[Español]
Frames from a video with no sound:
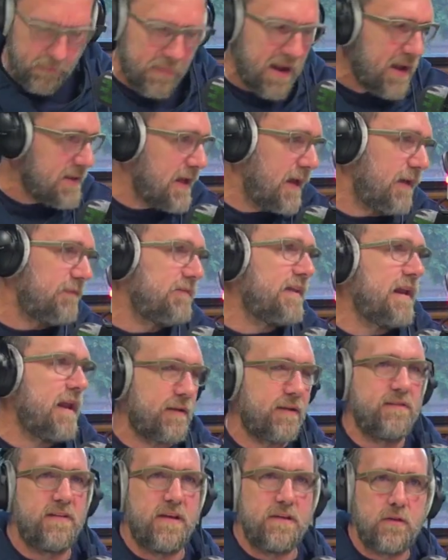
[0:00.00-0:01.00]
Más allá de la
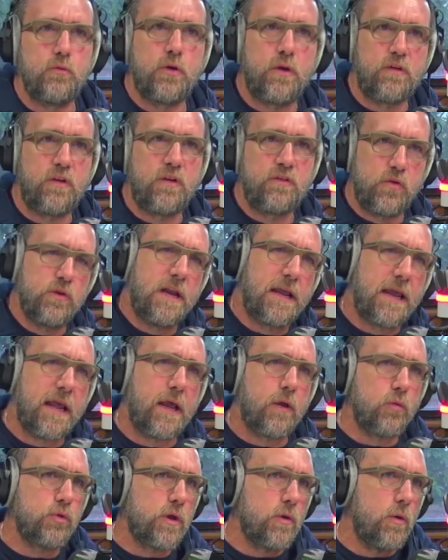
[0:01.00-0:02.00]
reciente autorización del
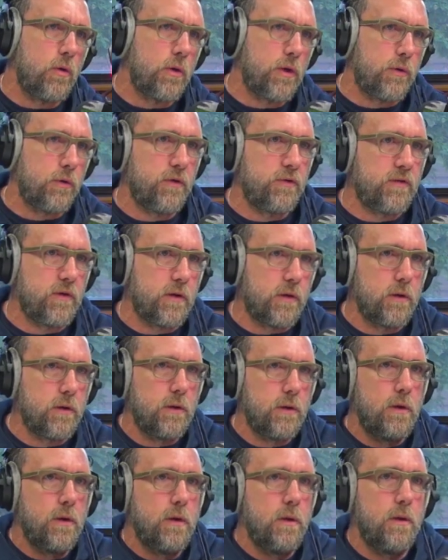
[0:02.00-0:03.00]
Ejecutivo, quiero es decir. Así,
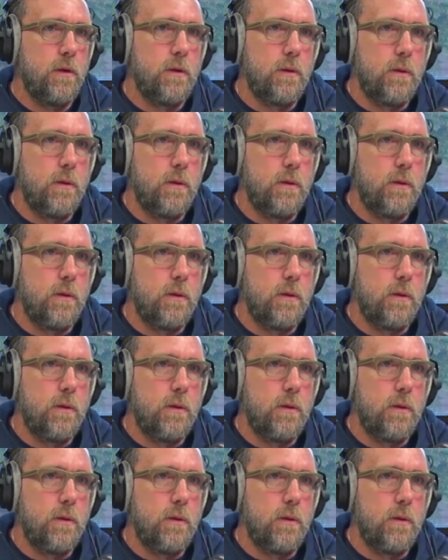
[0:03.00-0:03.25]
es así.